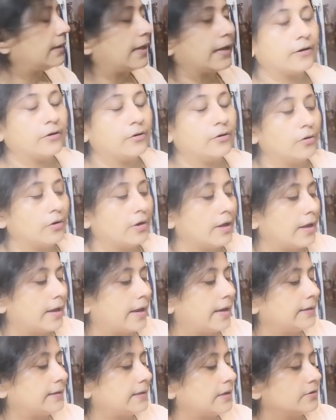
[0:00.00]
দেখো
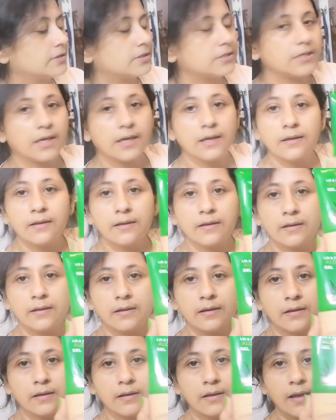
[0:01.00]
এটা হচ্ছে
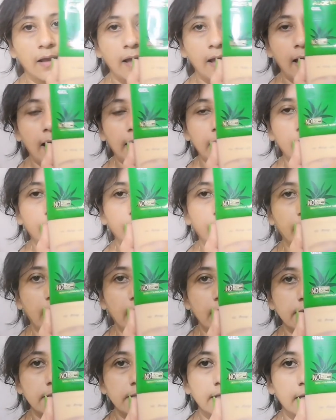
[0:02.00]

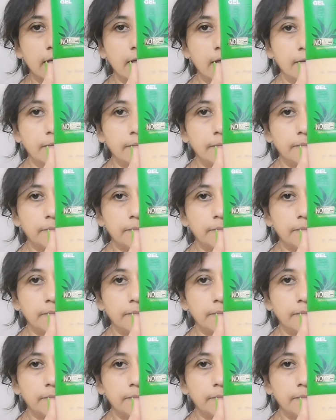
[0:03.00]
অ্যালোভেরার জেল